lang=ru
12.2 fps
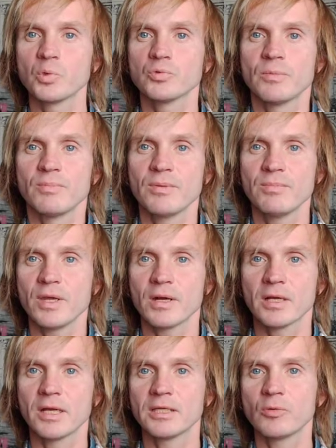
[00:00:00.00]
ну,
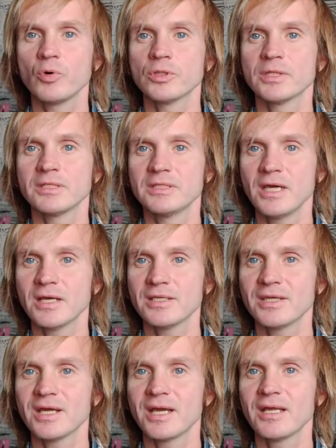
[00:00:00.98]
например, какой-то
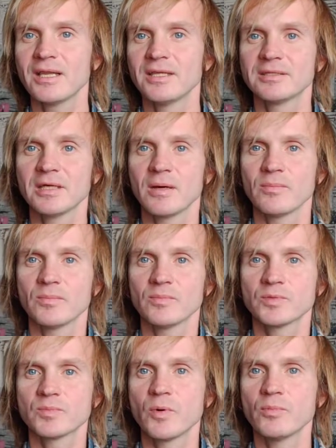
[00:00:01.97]
техникой или
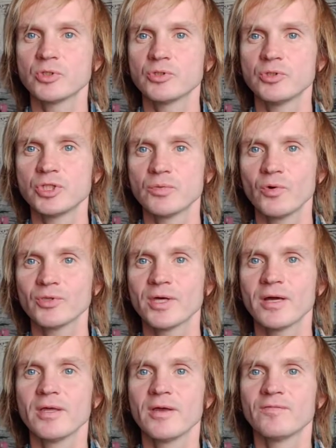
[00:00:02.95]
там с помощью
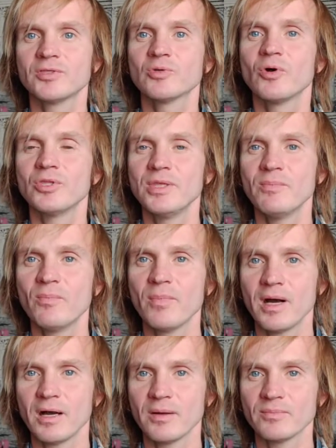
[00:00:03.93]
чего-то все одним
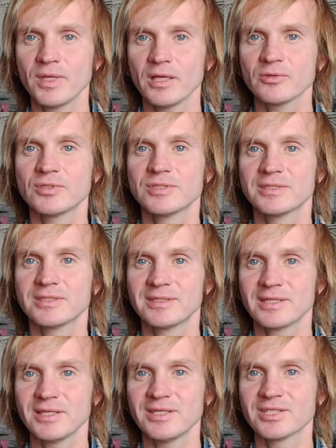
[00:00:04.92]
махом, да, то есть,
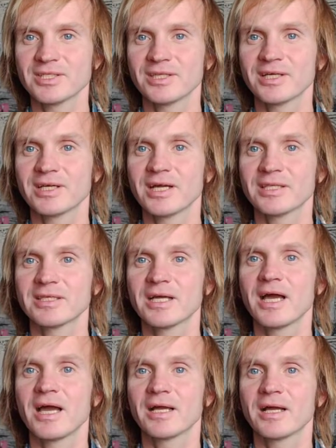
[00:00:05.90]
конечно, это как
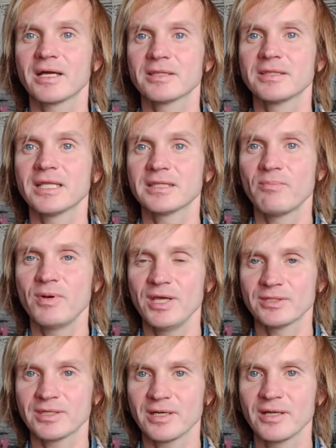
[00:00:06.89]
такая, как одна
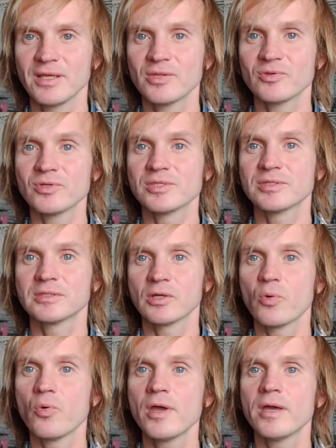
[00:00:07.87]
таблетка, то есть
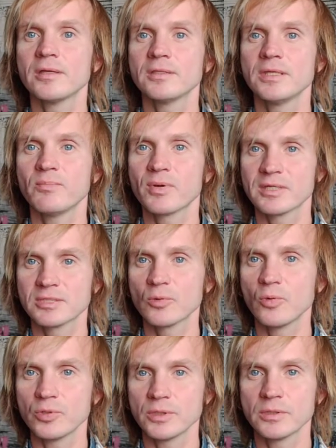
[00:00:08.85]
такое не
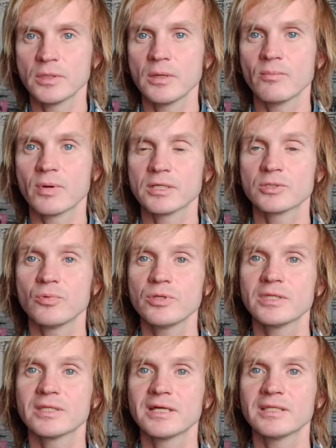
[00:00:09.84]
происходит.
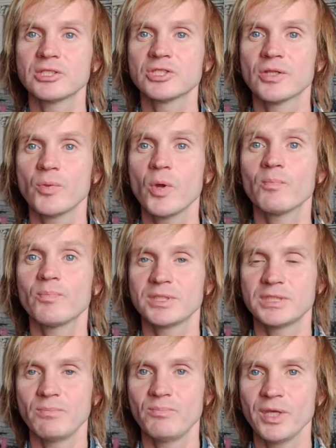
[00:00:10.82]
Происходит, когда человек
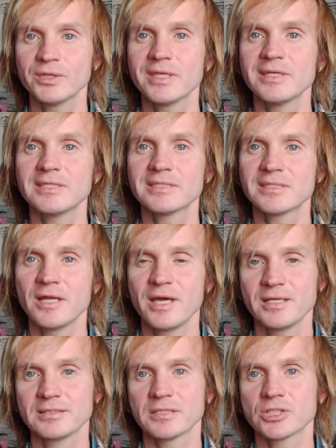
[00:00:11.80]
постепенно
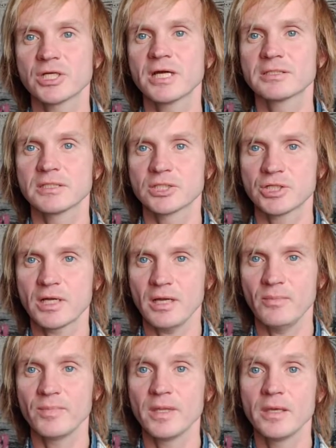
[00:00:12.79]
исцеляется шаг за шагом.